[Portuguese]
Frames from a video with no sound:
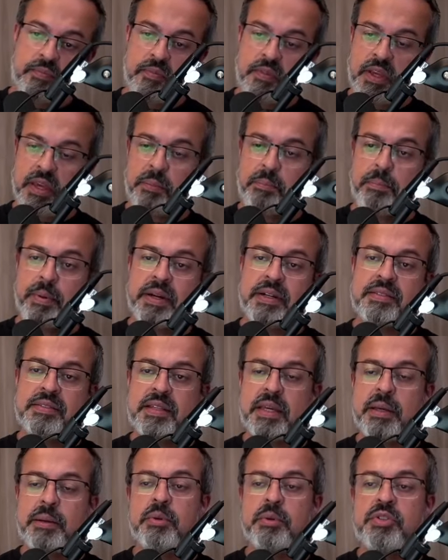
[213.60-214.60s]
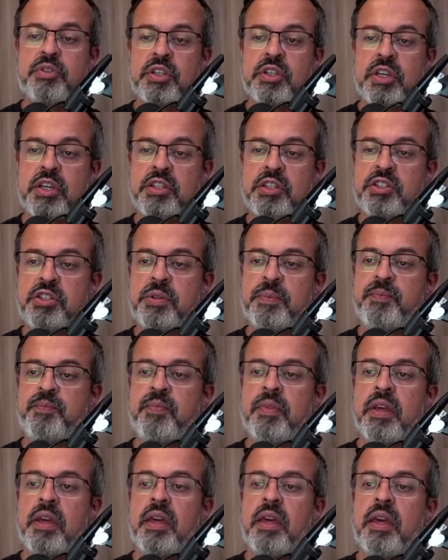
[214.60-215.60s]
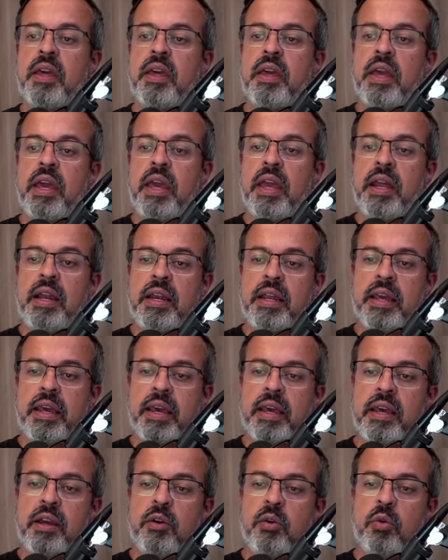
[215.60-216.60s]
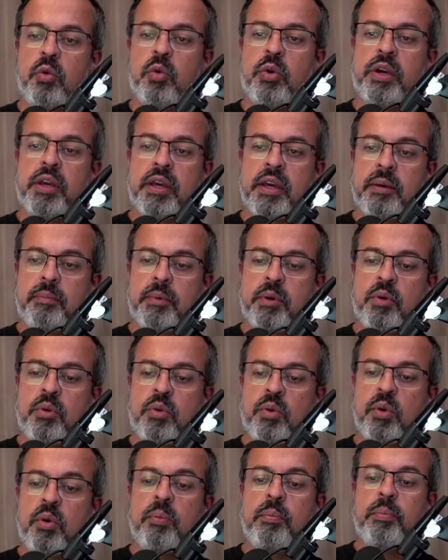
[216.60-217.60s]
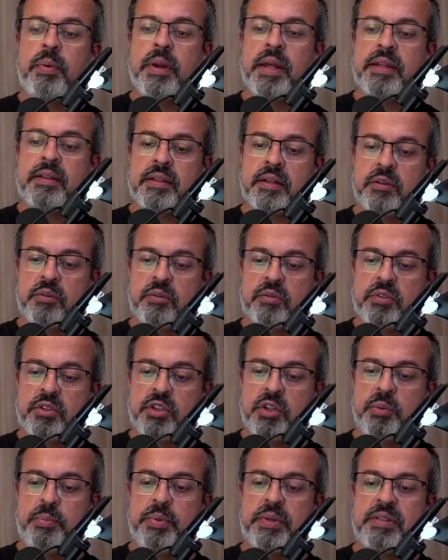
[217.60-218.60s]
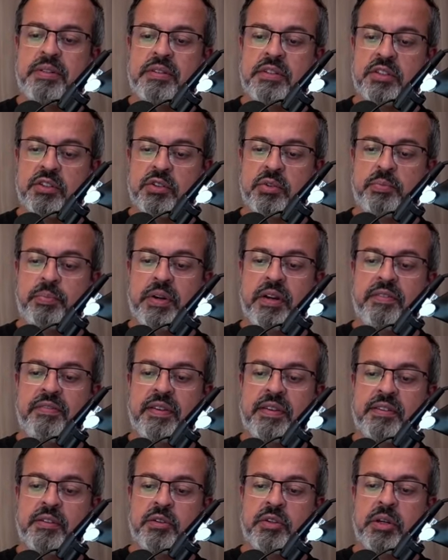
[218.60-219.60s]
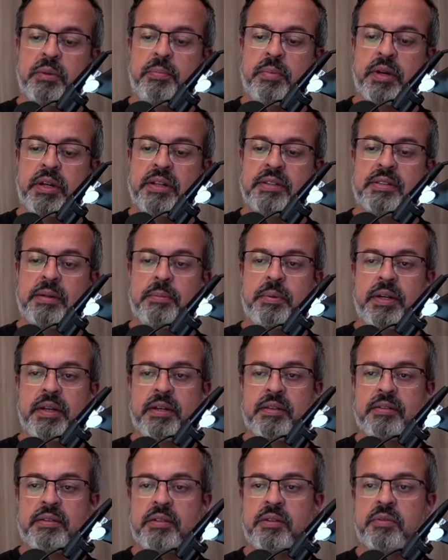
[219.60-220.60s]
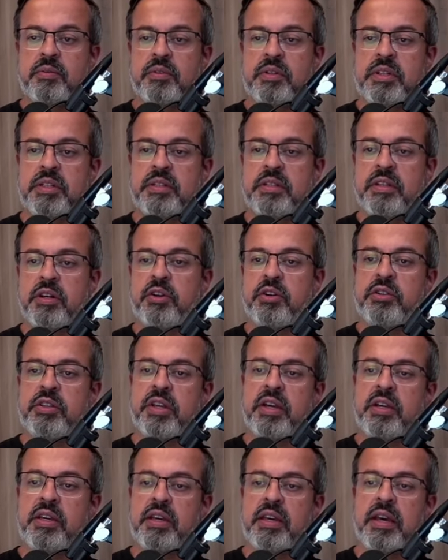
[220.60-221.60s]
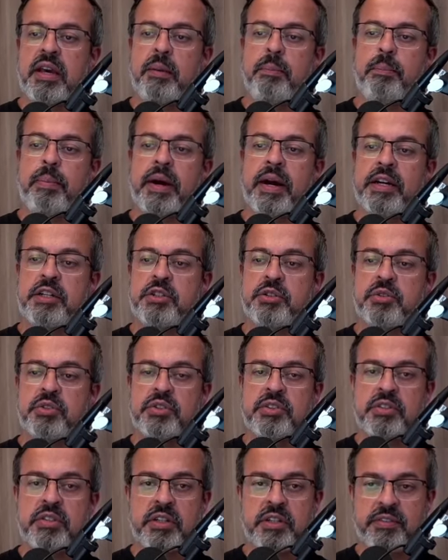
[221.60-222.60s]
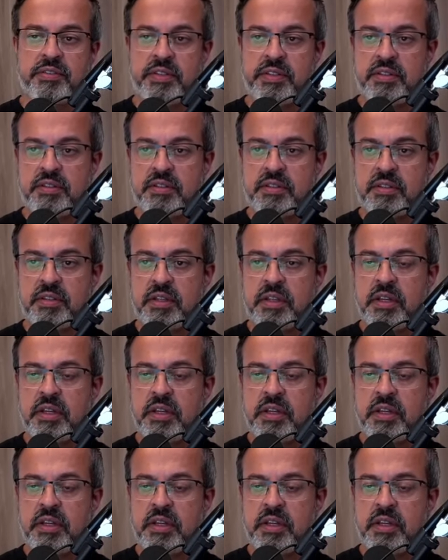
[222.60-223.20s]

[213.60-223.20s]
E perceba o seguinte, ele é o YAML completão que eu preciso para fazer o deploy dessa aplicação. Então eu tenho aqui a parte do service,